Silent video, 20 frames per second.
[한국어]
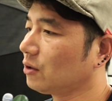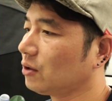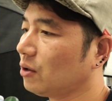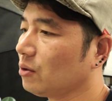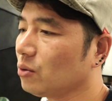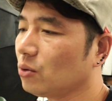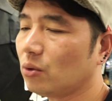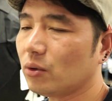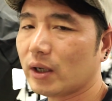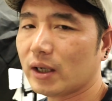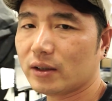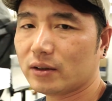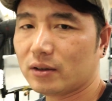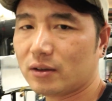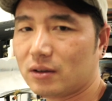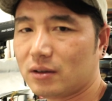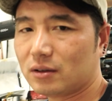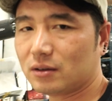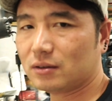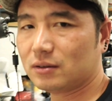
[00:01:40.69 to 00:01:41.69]

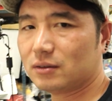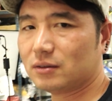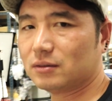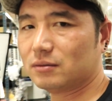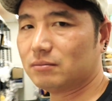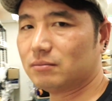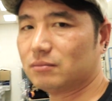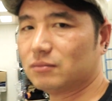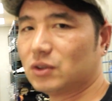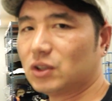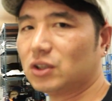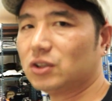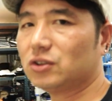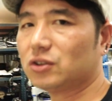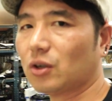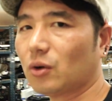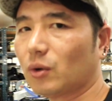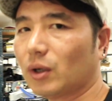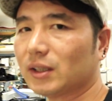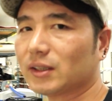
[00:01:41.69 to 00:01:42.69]
성공해서 음, 큰
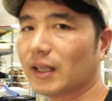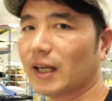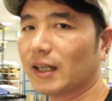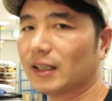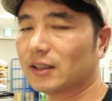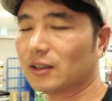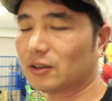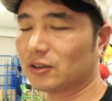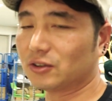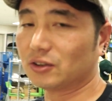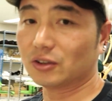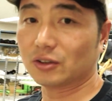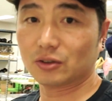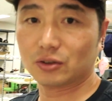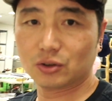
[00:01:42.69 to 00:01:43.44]
성과를 내야 되거든요.